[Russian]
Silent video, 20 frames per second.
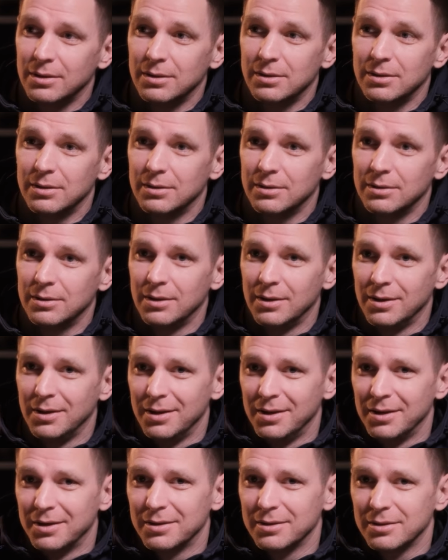И,
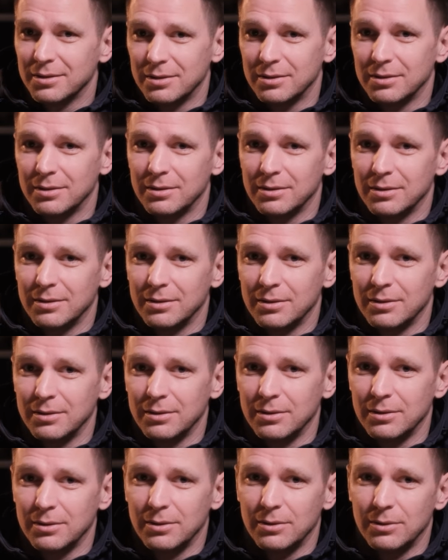
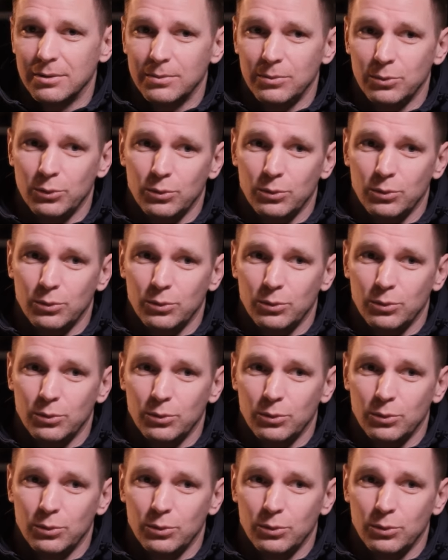э,